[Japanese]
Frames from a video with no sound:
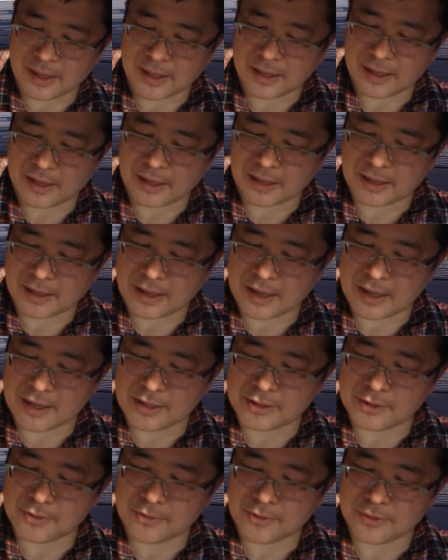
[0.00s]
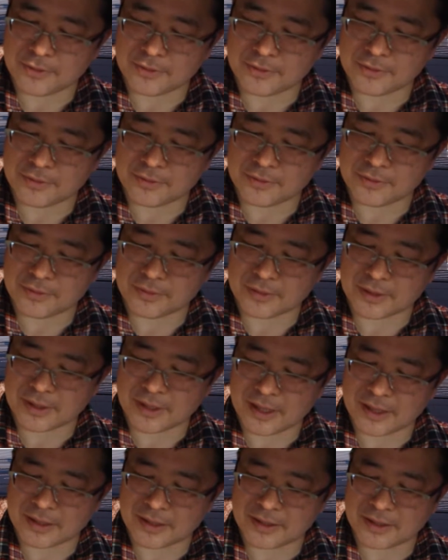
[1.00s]
赤色遊
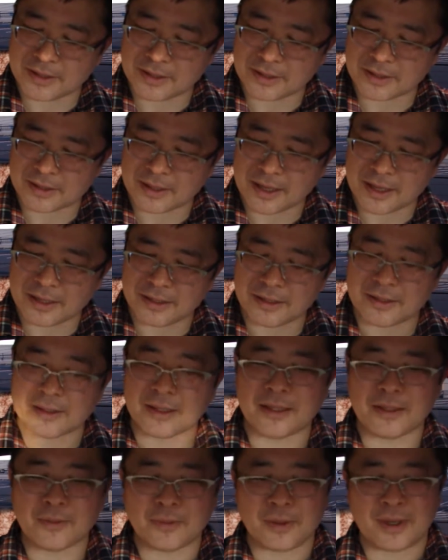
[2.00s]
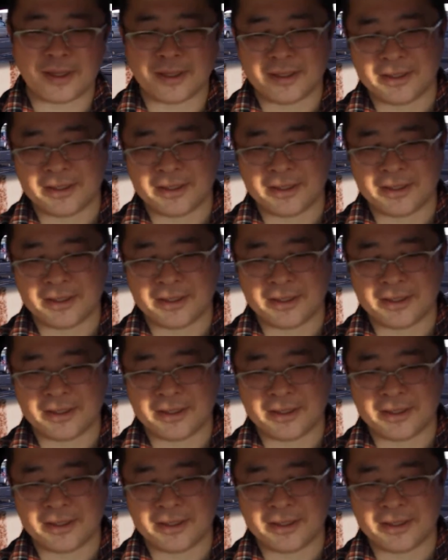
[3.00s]
撃隊なんだこれ